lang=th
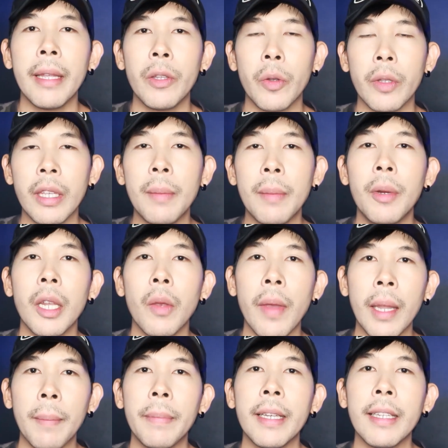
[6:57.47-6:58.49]
บินอยู่ที่บริเว
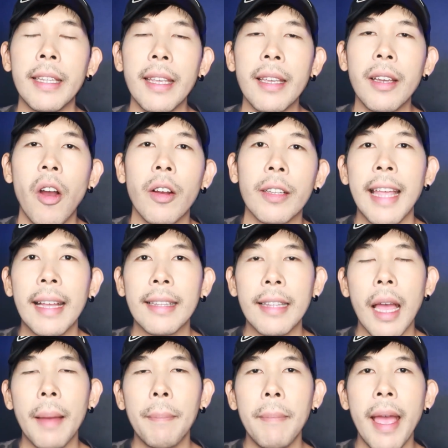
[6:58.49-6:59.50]
ณพื้นที่ของฐาน
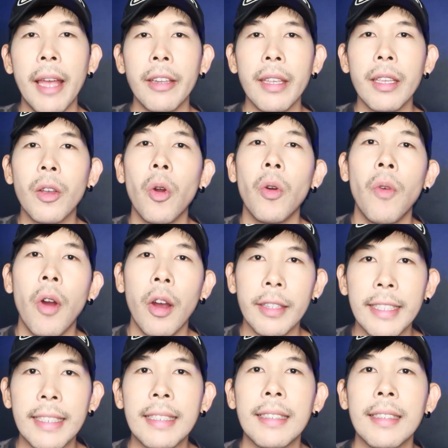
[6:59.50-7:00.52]
ทัพแบรี่โกวอ
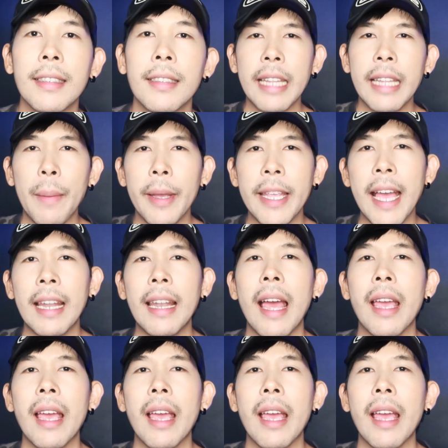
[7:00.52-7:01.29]
เตอร์แต่พยาน